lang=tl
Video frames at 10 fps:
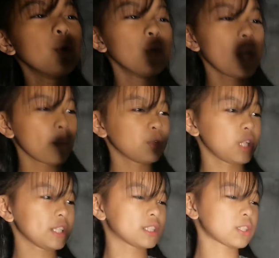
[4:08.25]
Blue
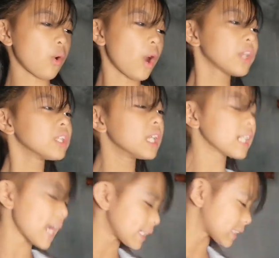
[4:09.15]
Lemonade. So, ayun
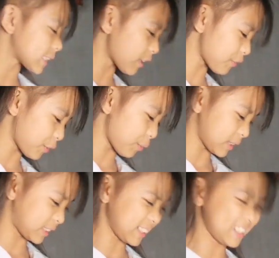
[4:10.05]
lang, guys. Thank you for
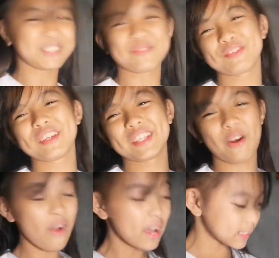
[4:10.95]
watching this
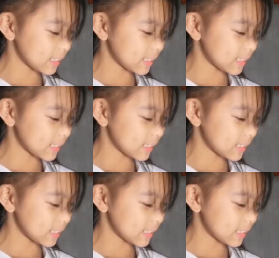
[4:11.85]
video.